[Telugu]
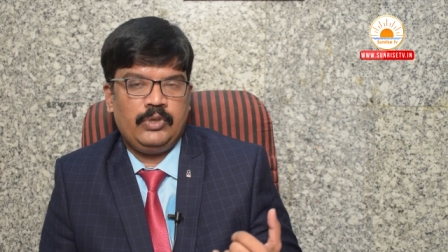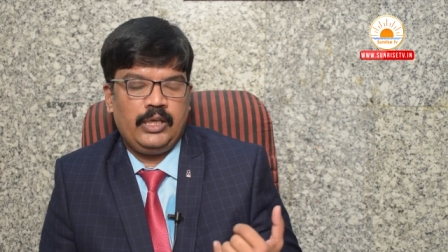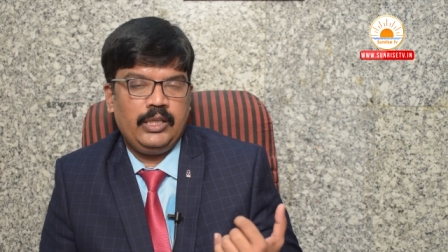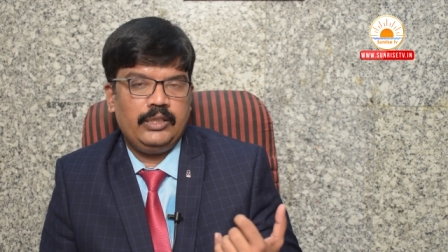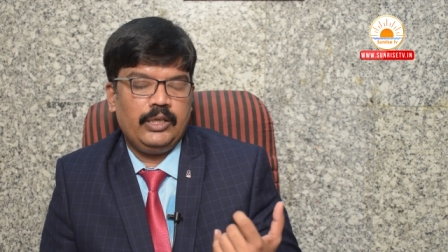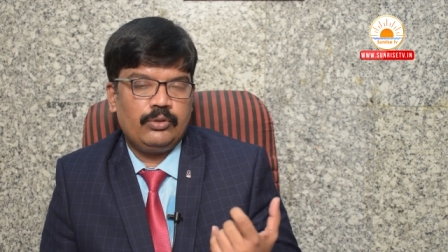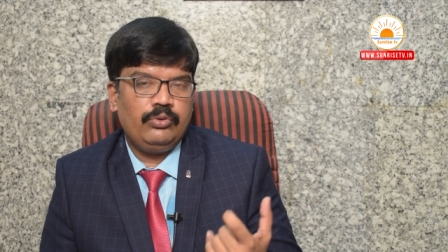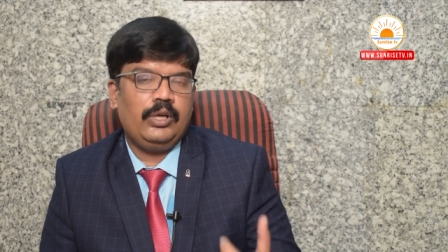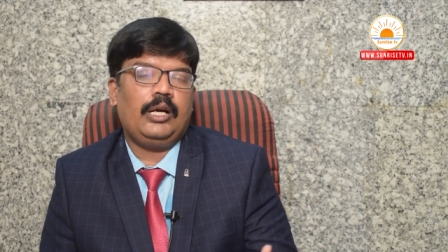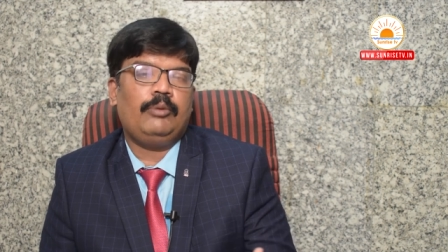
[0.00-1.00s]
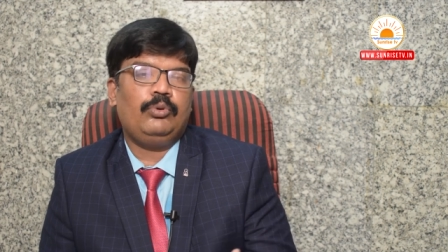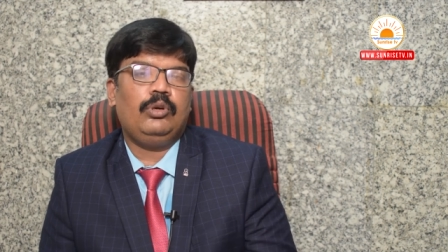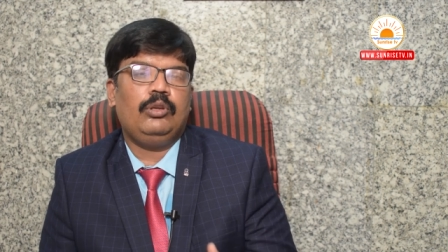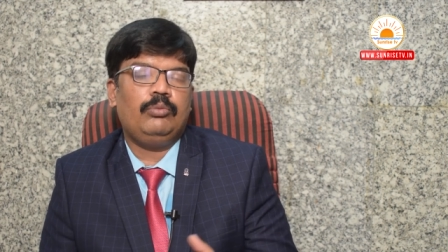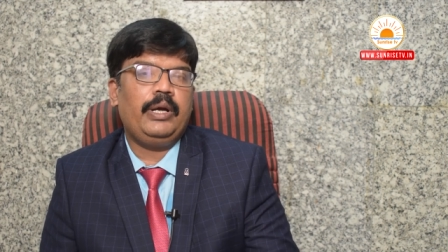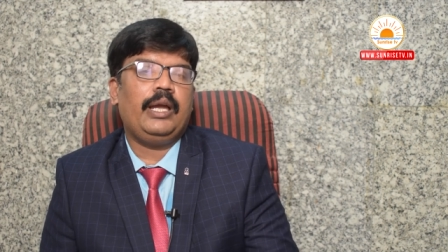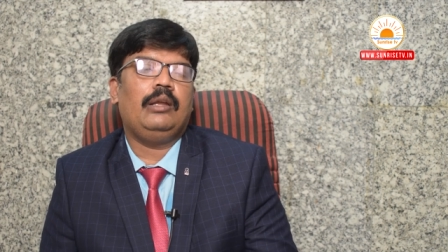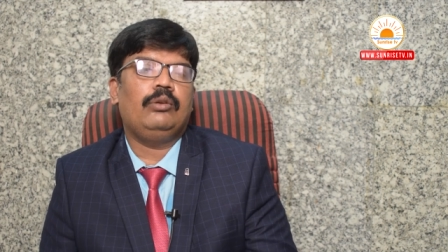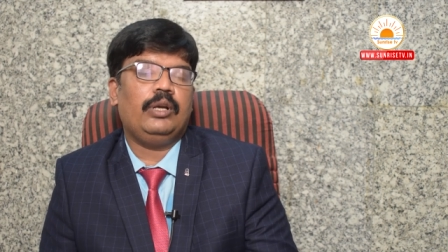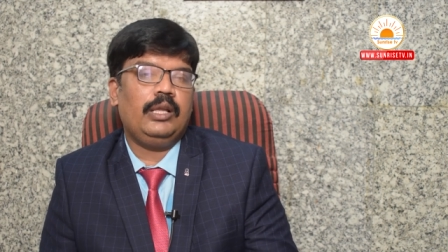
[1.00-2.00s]
అనేది ఎక్కువ అపోహలు
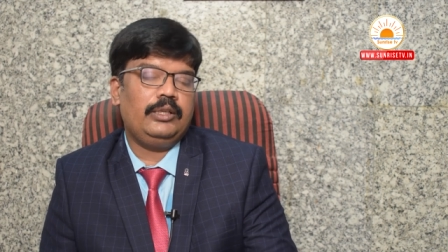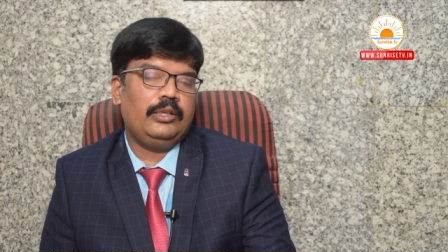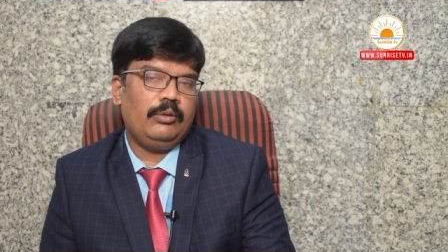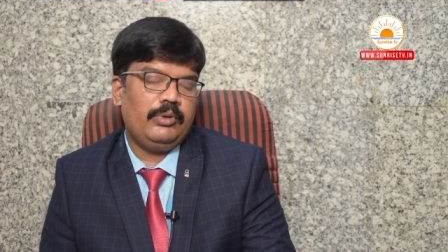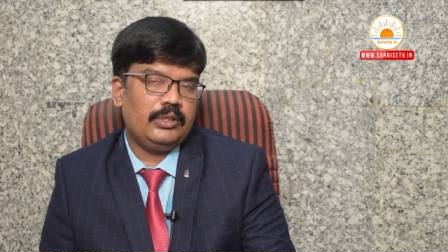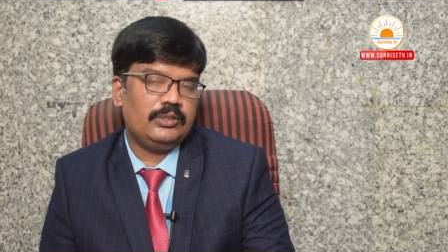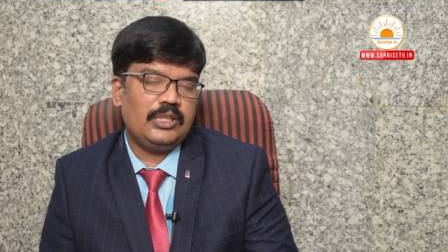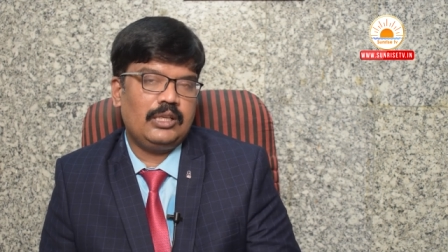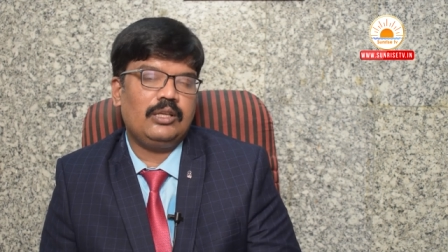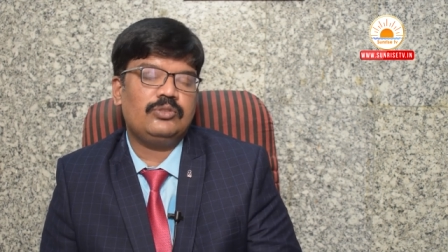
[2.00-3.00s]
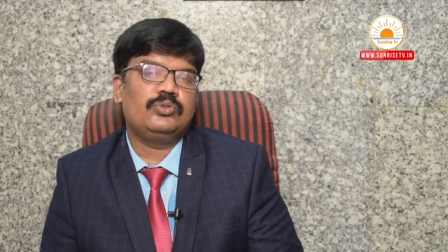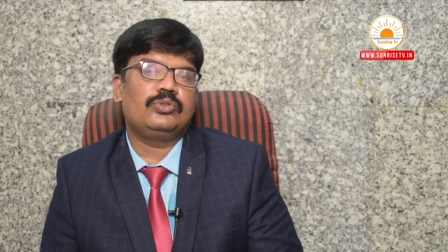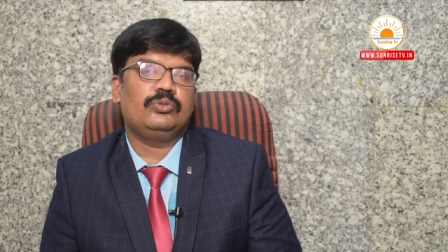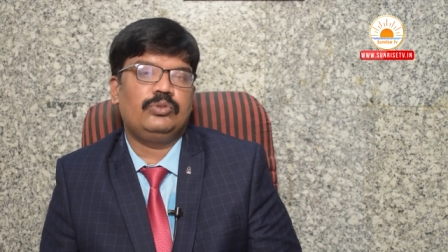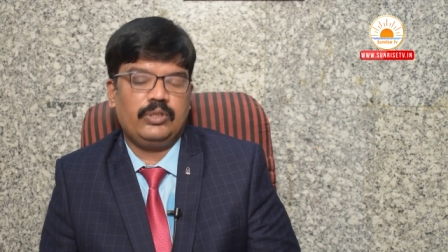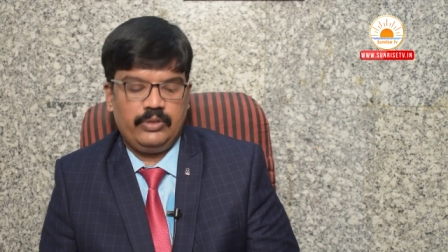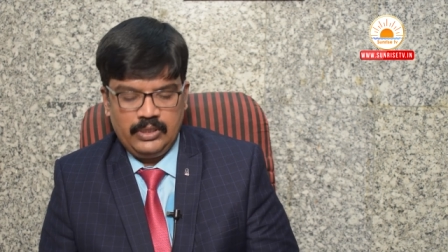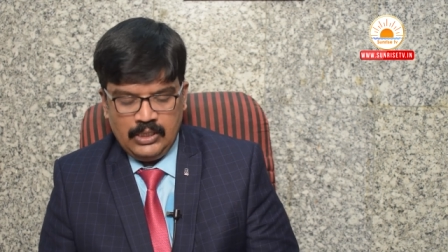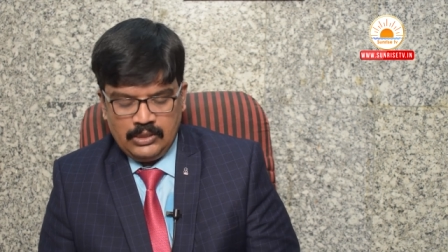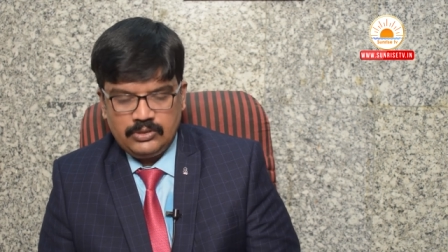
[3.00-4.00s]
భయాలు కూడా దీంట్లో మనకి జనరల్గా చూస్తూ ఉంటాం
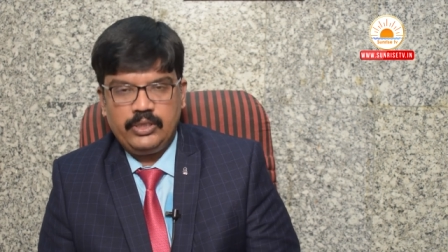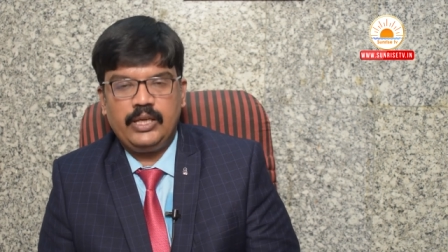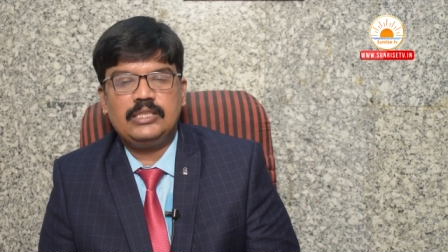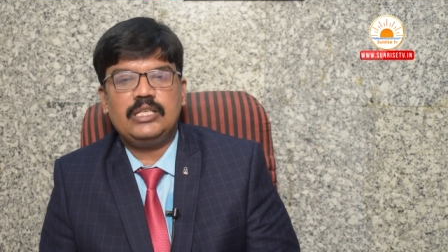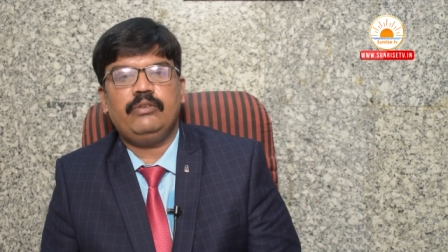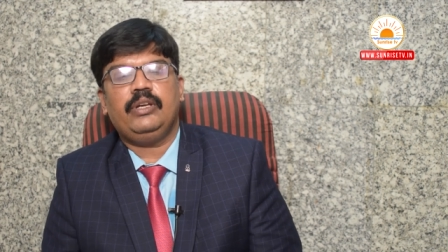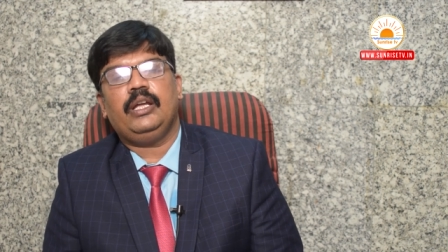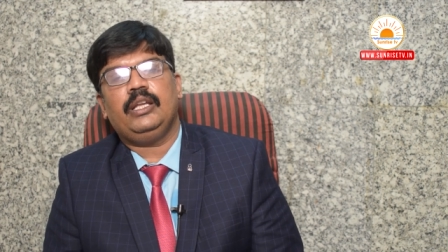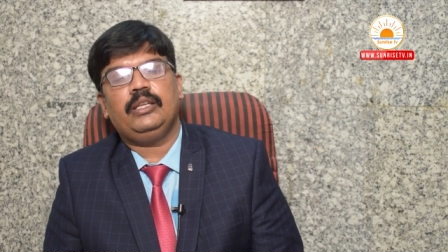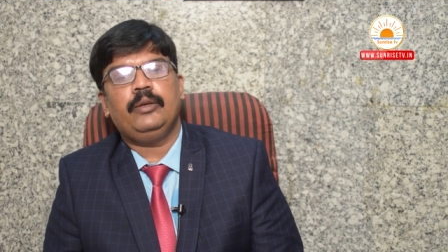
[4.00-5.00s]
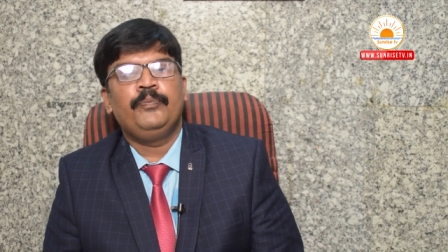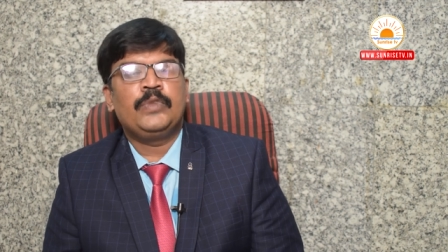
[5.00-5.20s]
సో ఈ హెచ్ఐవి అనేది